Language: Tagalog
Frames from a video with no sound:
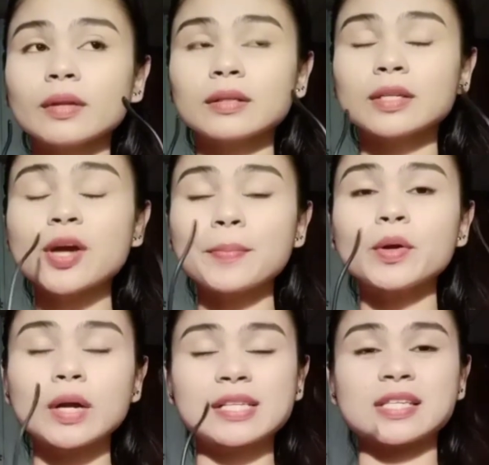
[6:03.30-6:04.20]
sa
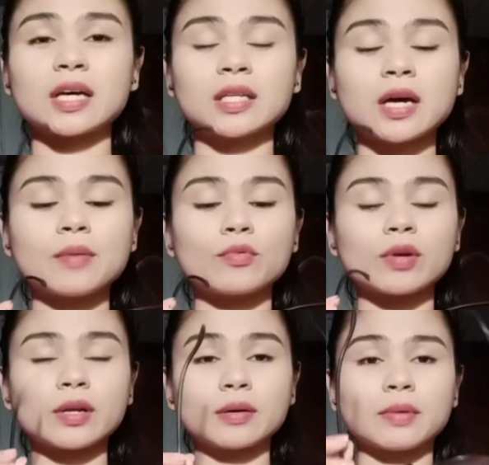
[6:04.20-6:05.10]
Shopee or Lazada, ang
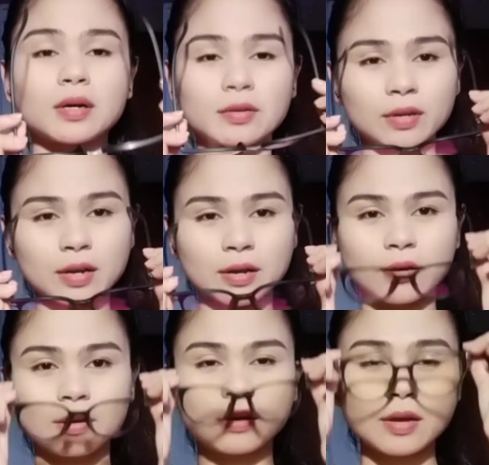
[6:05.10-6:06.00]
mura ng mga
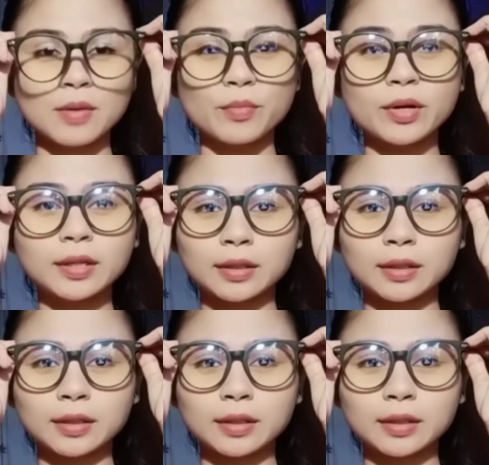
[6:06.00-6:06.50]
product